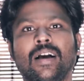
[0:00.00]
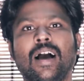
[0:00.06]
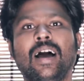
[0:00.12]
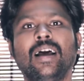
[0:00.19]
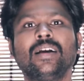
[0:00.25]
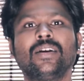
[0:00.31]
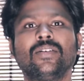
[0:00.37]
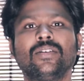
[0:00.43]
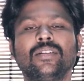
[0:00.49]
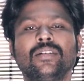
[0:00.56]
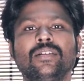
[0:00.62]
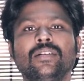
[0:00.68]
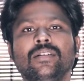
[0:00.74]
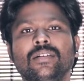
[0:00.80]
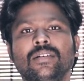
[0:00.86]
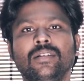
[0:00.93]
காருக்கு
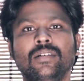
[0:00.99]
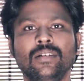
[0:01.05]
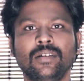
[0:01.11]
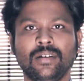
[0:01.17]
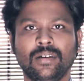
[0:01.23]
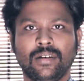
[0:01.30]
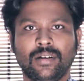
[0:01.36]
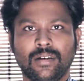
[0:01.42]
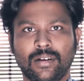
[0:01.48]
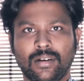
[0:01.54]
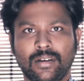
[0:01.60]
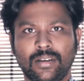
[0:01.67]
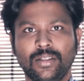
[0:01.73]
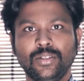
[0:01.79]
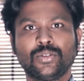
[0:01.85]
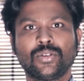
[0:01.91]
வந்துட்டு
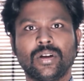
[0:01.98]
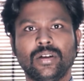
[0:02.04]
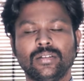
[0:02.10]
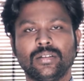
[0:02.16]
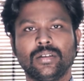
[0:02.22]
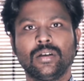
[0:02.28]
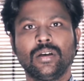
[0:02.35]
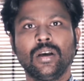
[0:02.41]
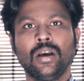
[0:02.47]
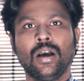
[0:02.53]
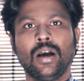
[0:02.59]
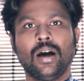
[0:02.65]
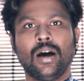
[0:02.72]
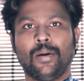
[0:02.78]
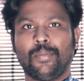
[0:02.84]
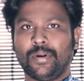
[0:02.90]
இன்சூரன்ஸு
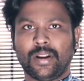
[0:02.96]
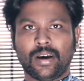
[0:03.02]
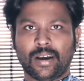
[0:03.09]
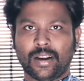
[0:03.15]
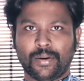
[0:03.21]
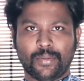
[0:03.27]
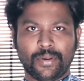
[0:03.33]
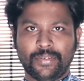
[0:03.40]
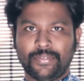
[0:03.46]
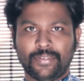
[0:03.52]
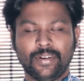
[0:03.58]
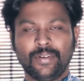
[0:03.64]
அப்படின்னாங்களாம் வயசு